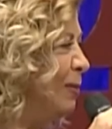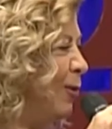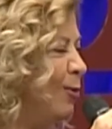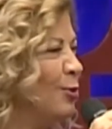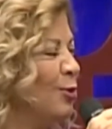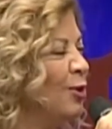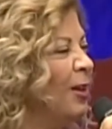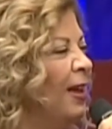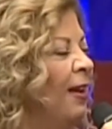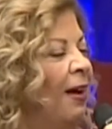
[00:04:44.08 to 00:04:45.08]
biliyor musunuz?
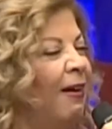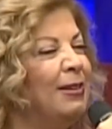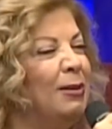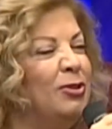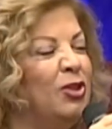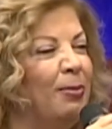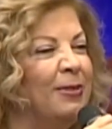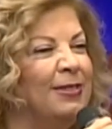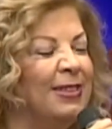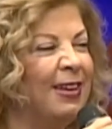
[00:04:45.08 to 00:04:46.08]
Hani adamı
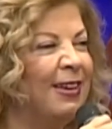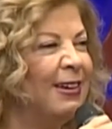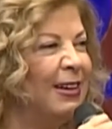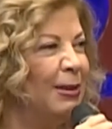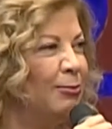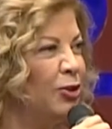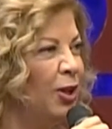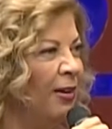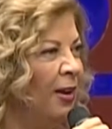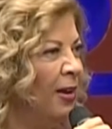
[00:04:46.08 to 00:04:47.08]
çapkınlıkta
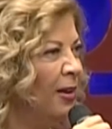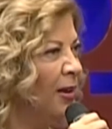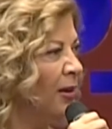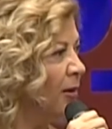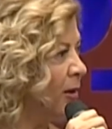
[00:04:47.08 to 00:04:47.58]
yakalamışlar. E,